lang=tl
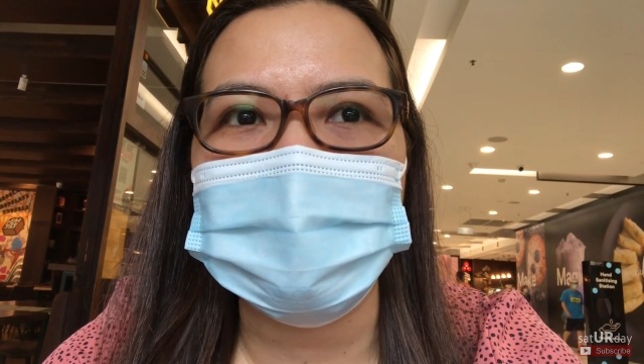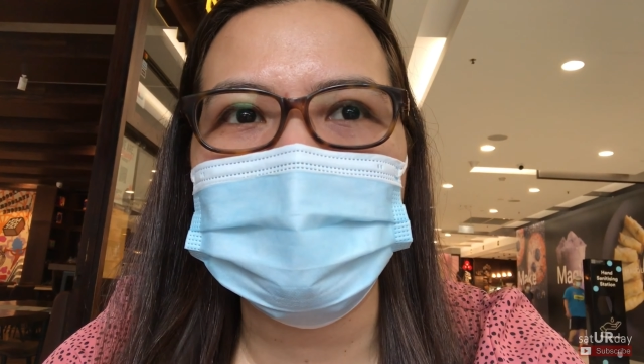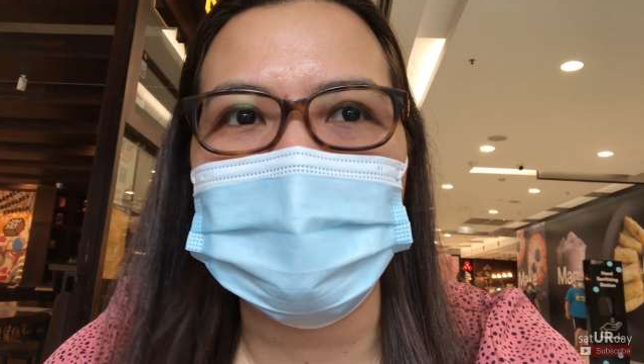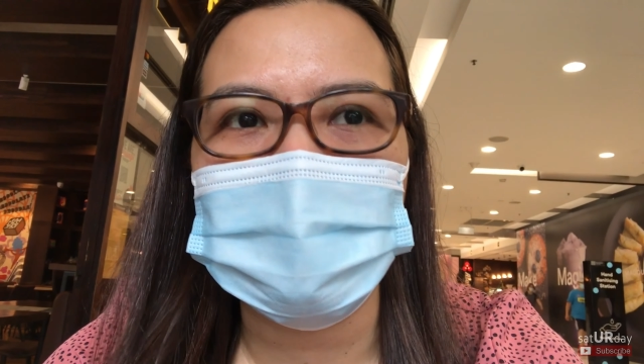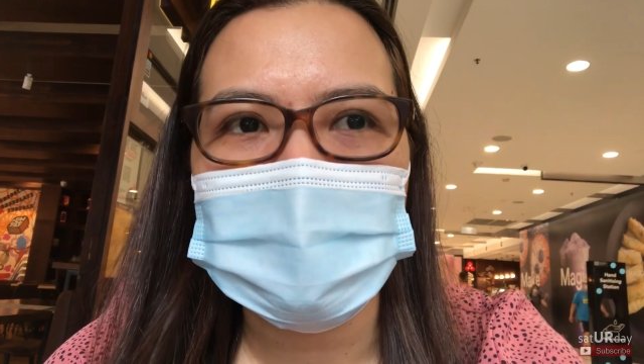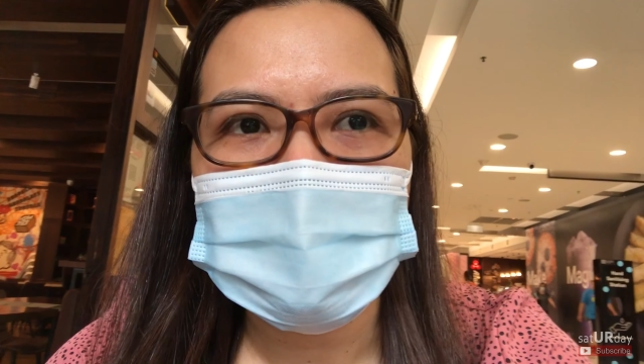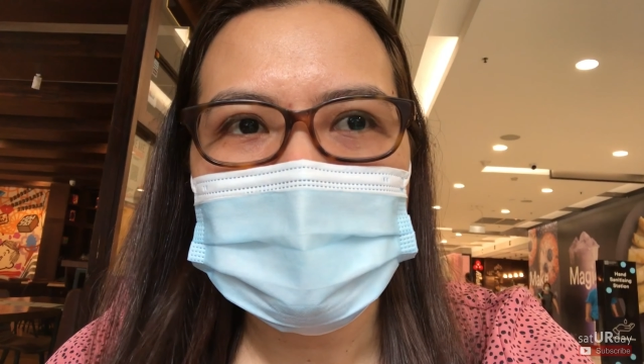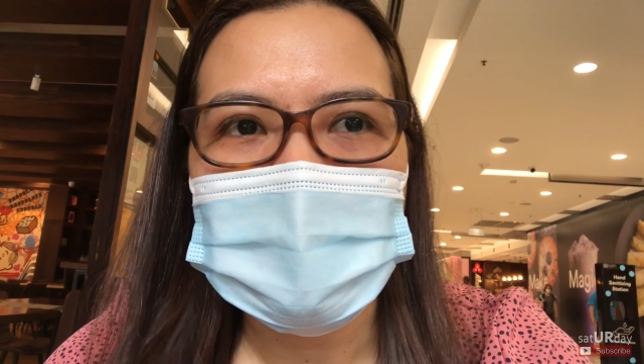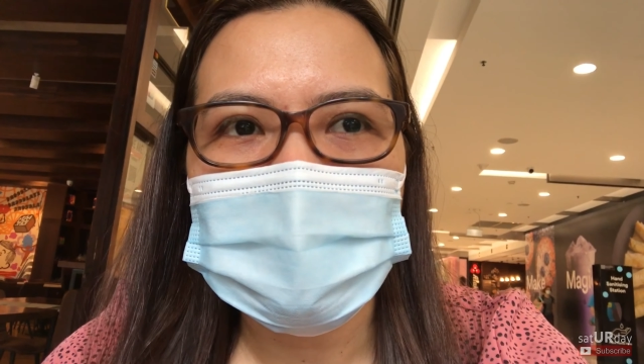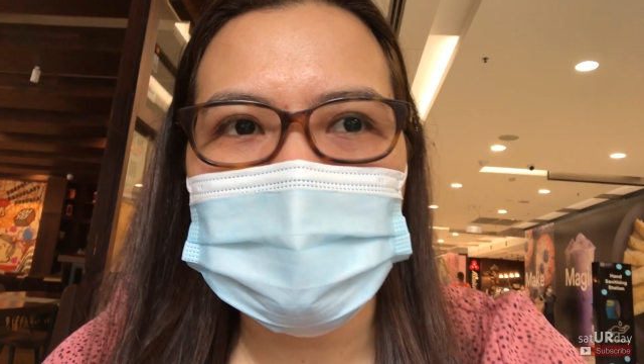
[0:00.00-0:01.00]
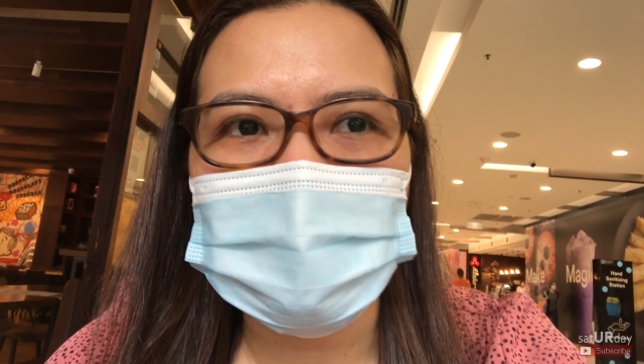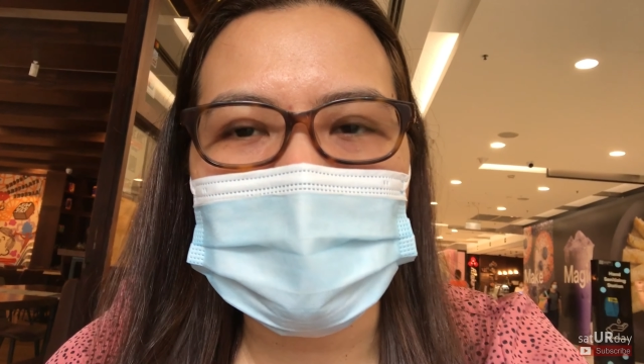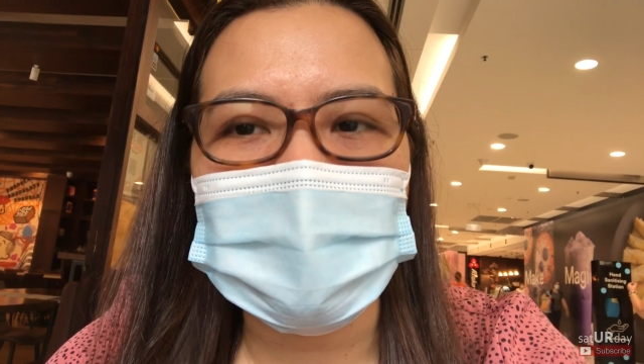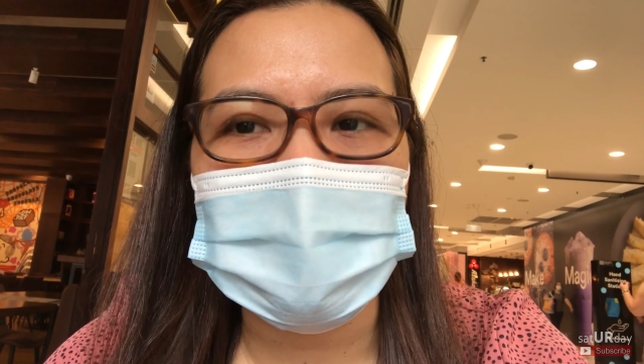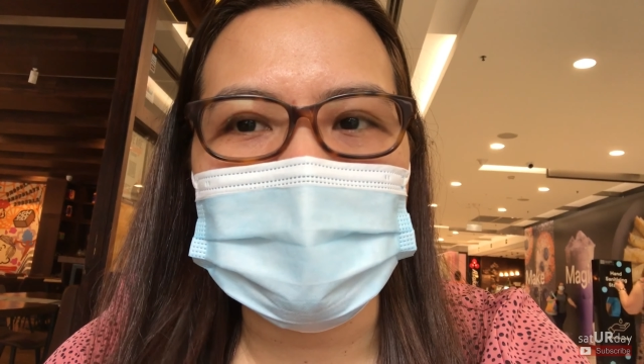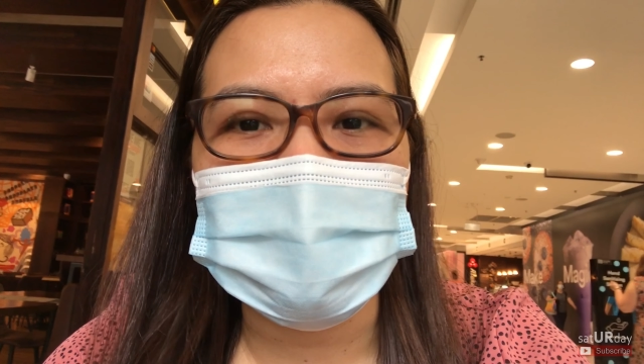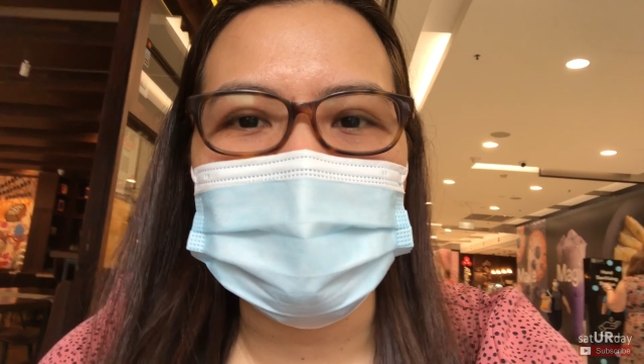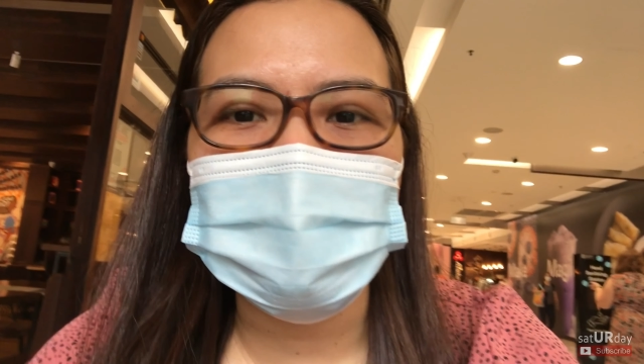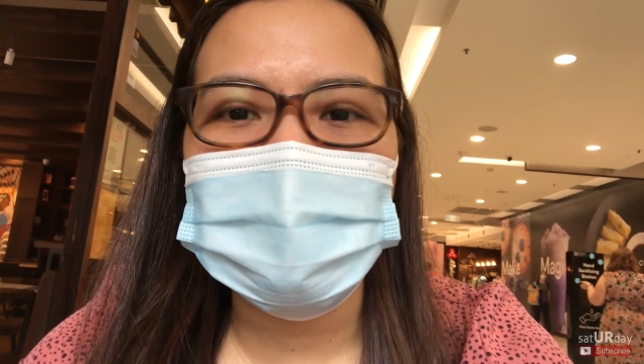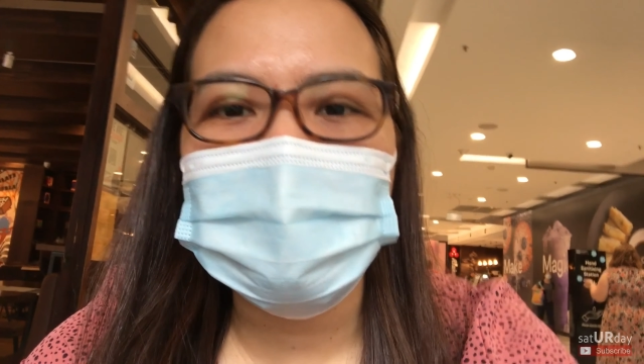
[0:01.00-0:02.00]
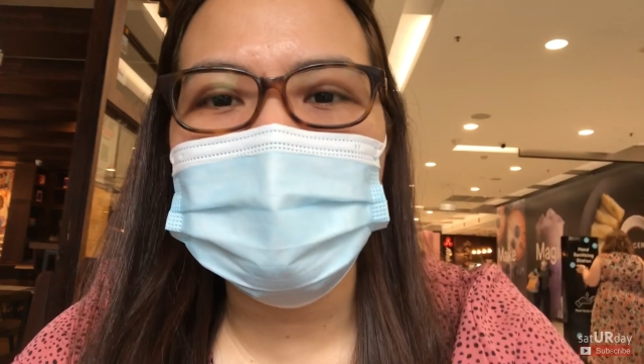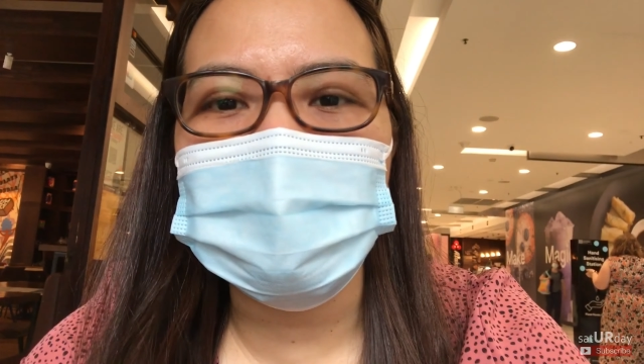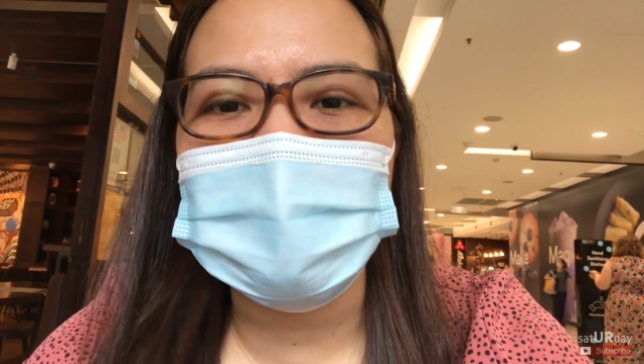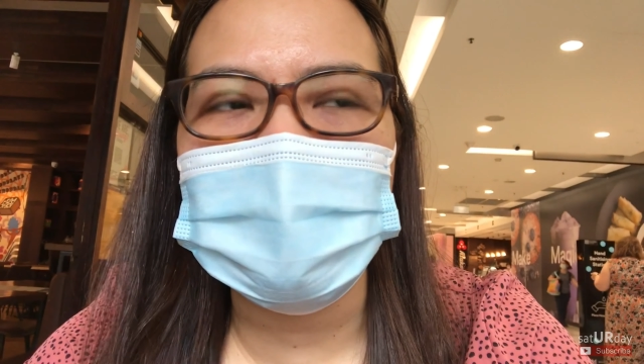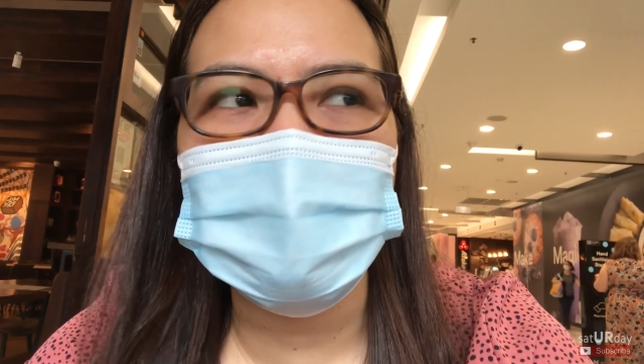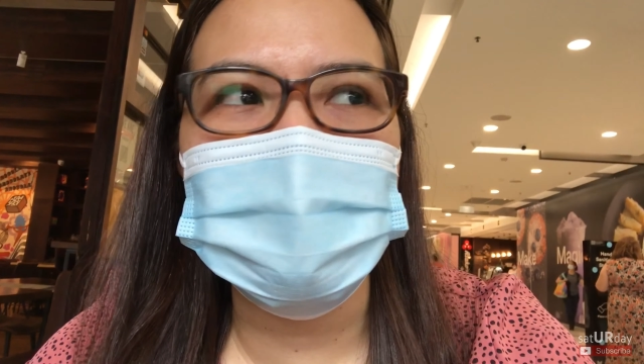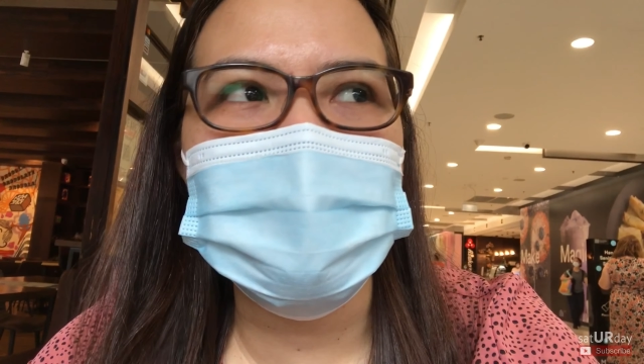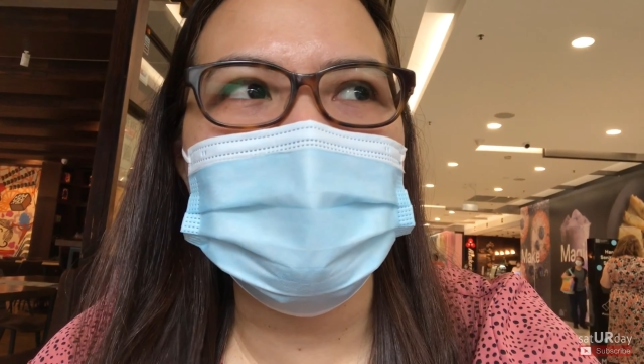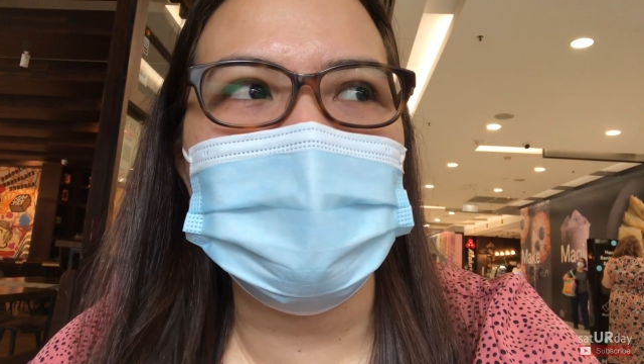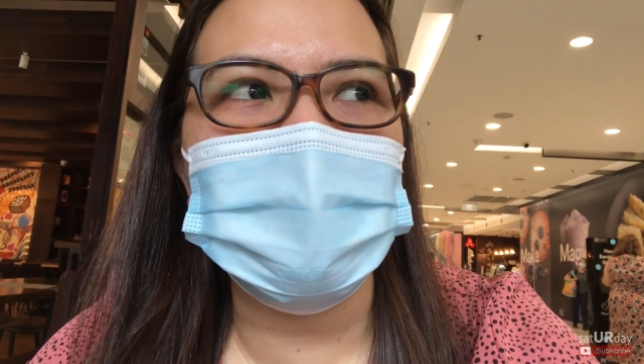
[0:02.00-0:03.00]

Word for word: So, kumbaga, kung lalabas ka,